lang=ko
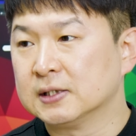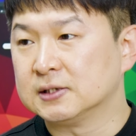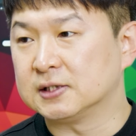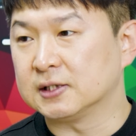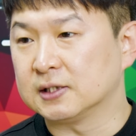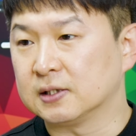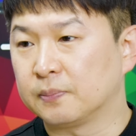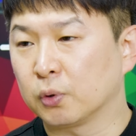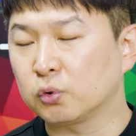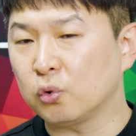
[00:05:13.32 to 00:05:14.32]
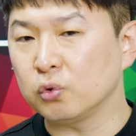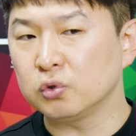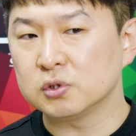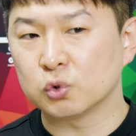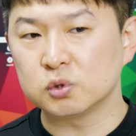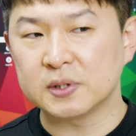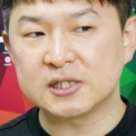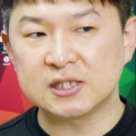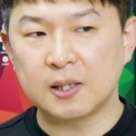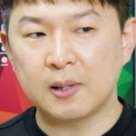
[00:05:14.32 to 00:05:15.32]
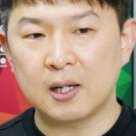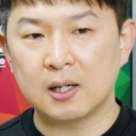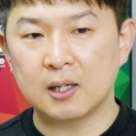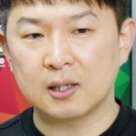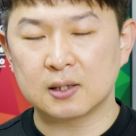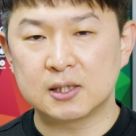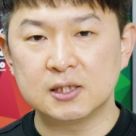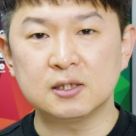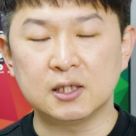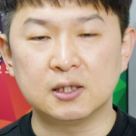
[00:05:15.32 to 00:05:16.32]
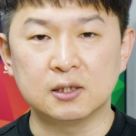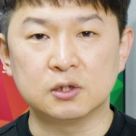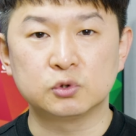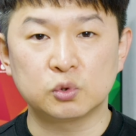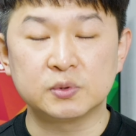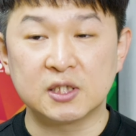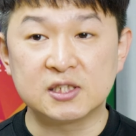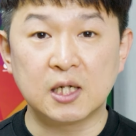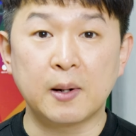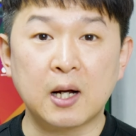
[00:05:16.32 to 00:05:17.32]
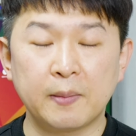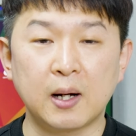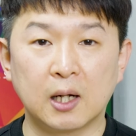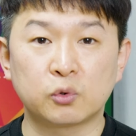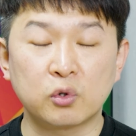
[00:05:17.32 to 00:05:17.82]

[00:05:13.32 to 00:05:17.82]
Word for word: 이제 보통 요즘에 시네마 기능이 있는 좀 이제 시네마 카메라,